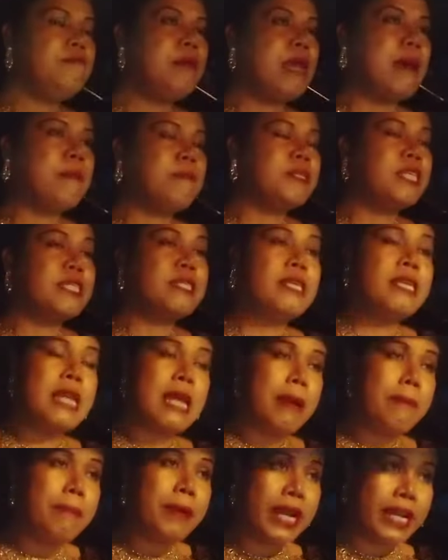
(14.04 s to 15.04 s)
แบบศาส
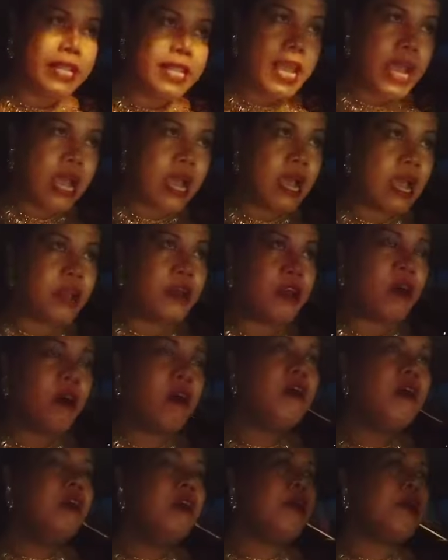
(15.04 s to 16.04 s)
นาปรัชญา
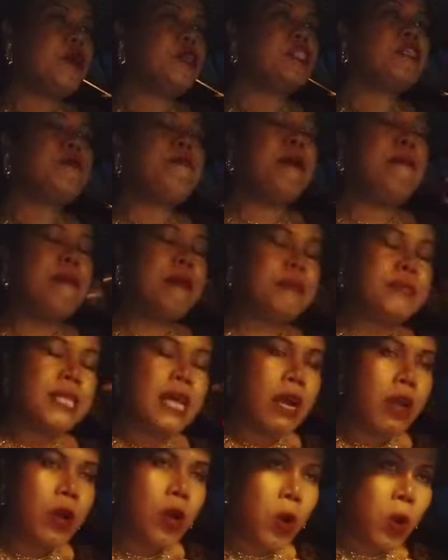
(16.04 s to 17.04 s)
เนาะก็จะเป็นแบบ
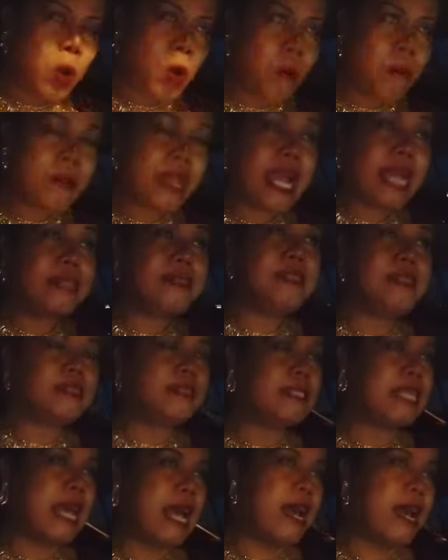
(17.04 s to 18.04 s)
สังคมการศึก
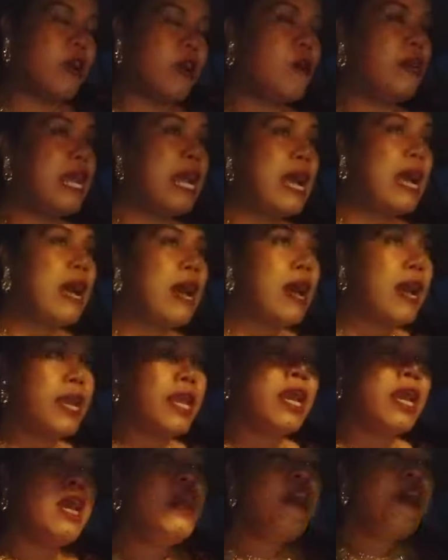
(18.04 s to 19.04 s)
ษาก็ได้
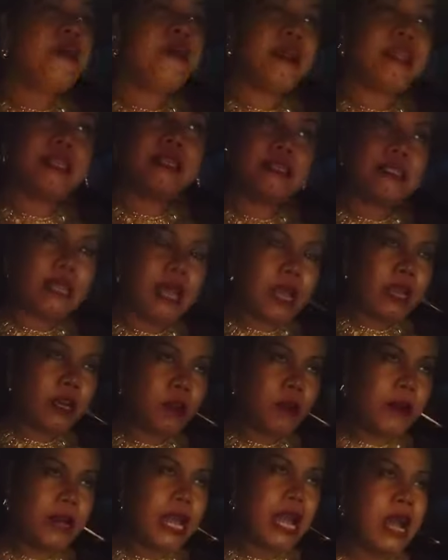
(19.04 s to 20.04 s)
รัฐศาสต
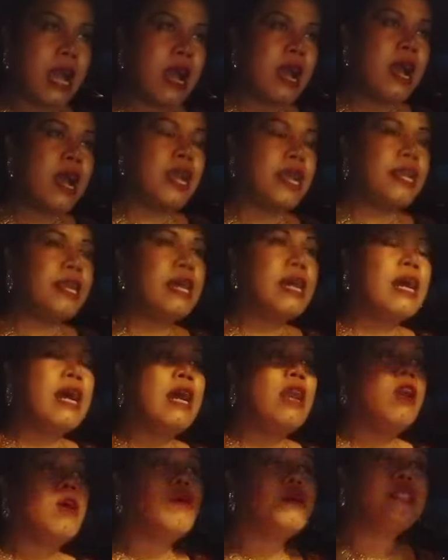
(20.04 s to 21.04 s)
ร์ก็ได้นะ
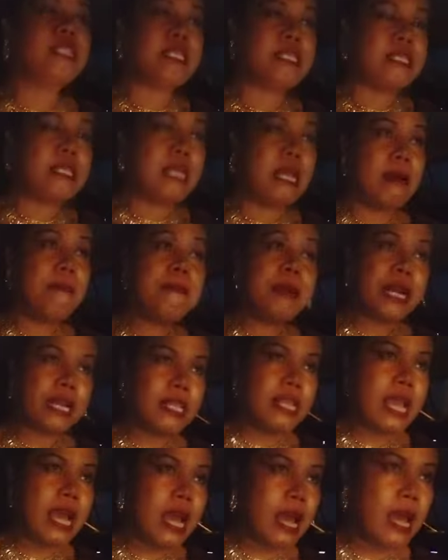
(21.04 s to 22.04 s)
คะ แล้วก็ศาสนาปรั
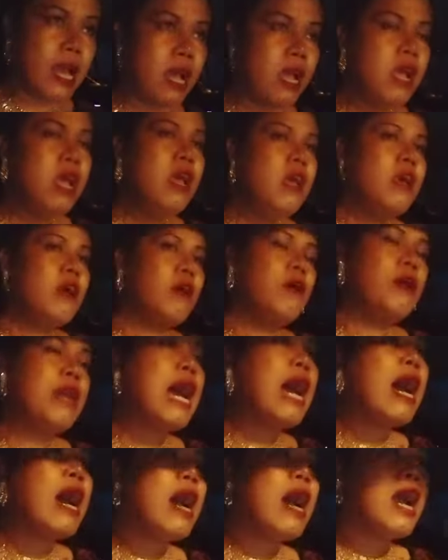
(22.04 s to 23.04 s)
ชญาก็
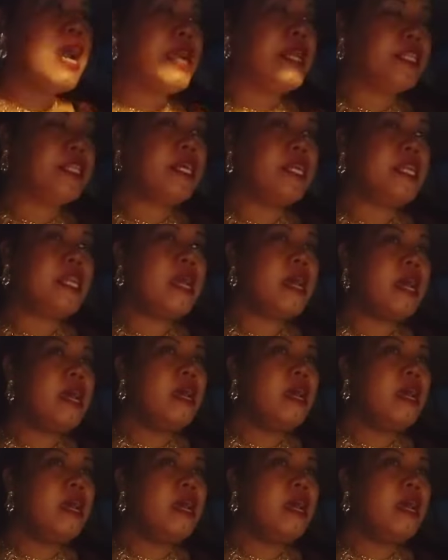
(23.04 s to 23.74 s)
ได้ทีเนี้ย